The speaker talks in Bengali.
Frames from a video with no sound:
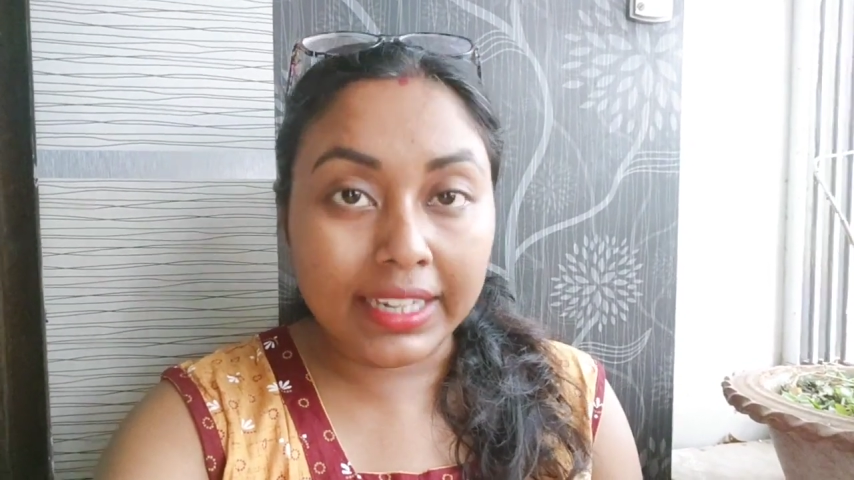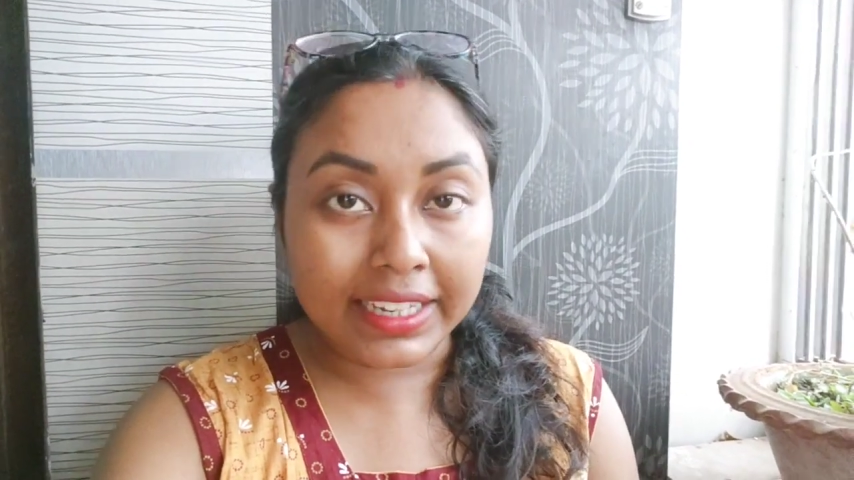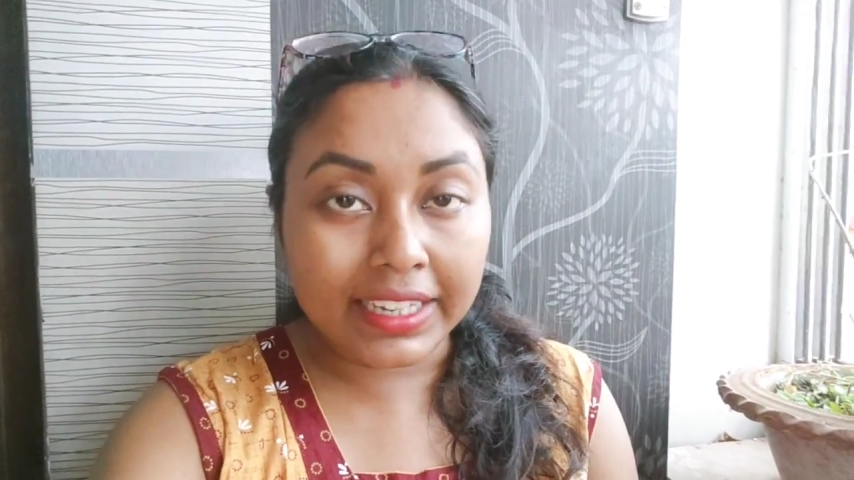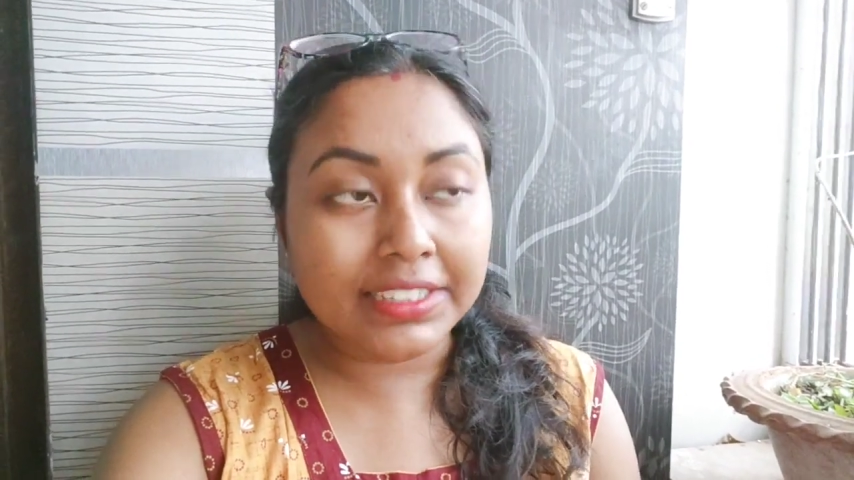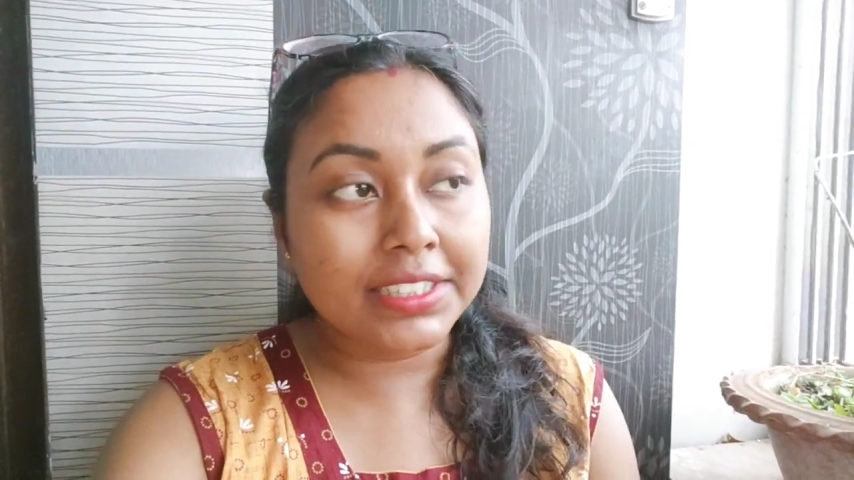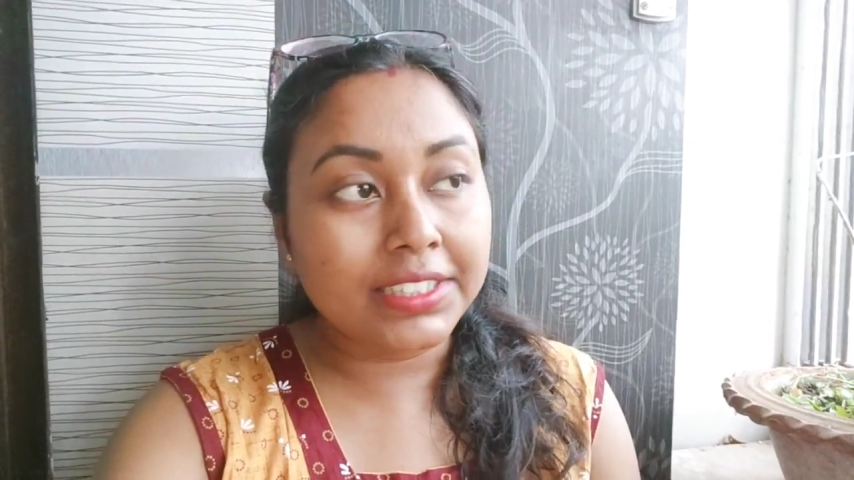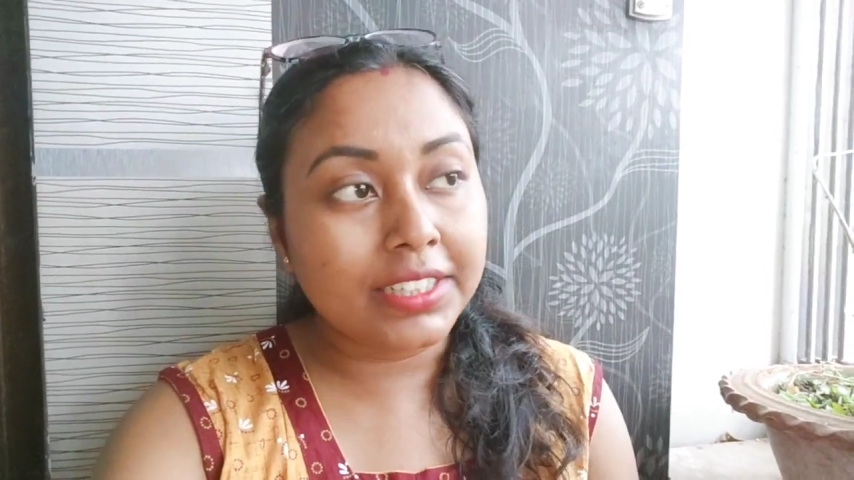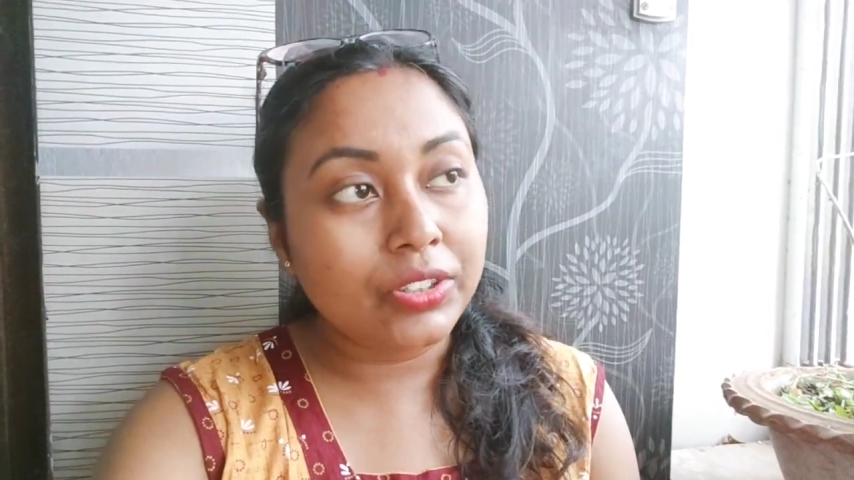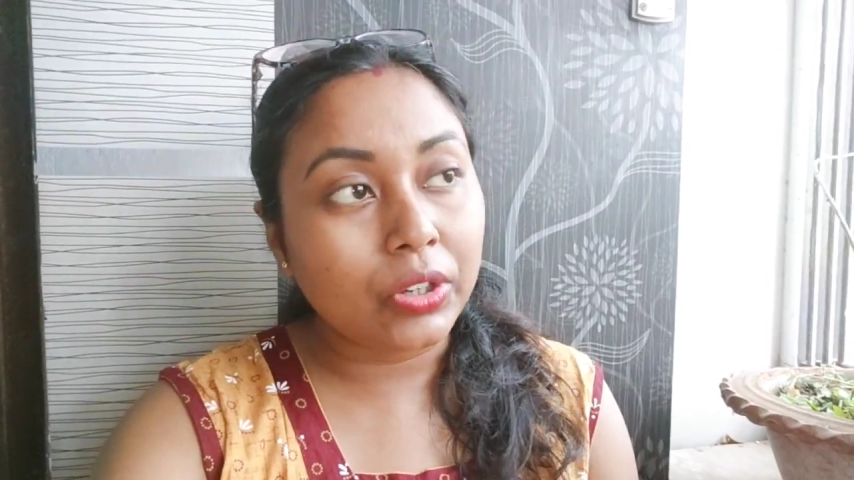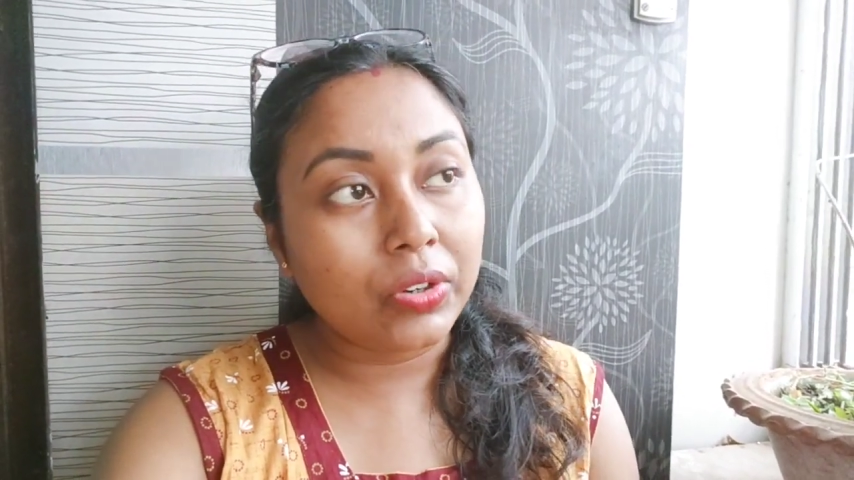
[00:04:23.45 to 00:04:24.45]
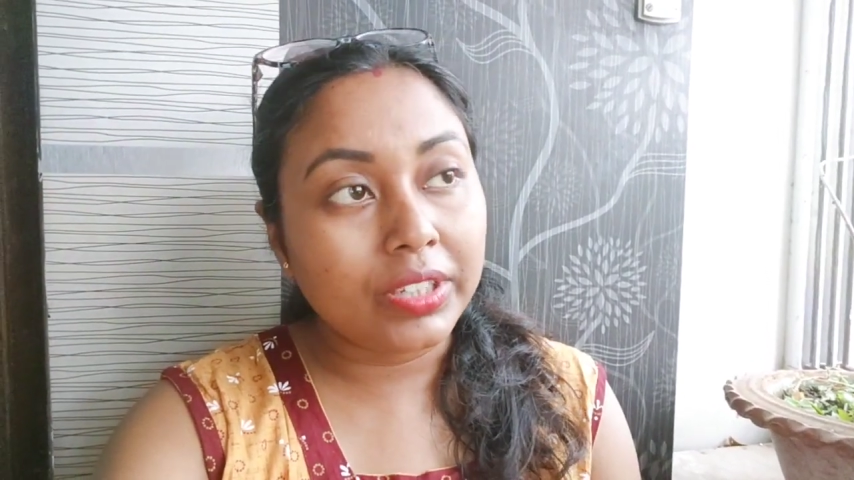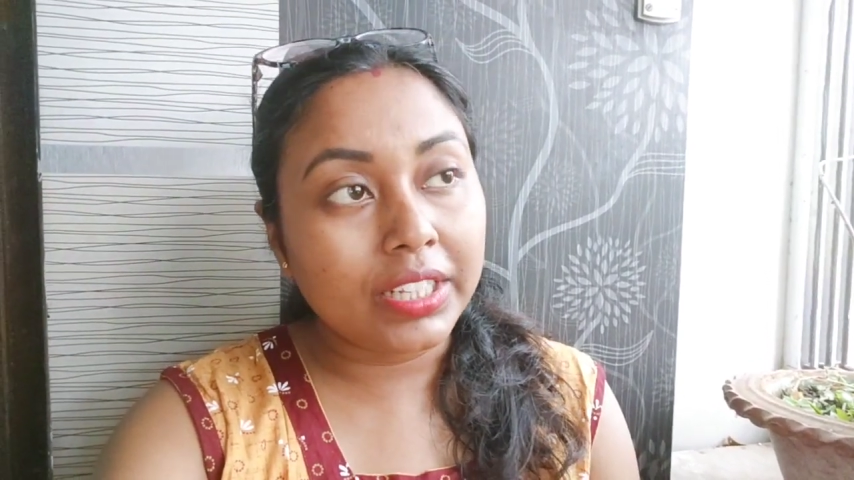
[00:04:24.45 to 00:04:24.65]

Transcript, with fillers: লেগে এসেছে তখন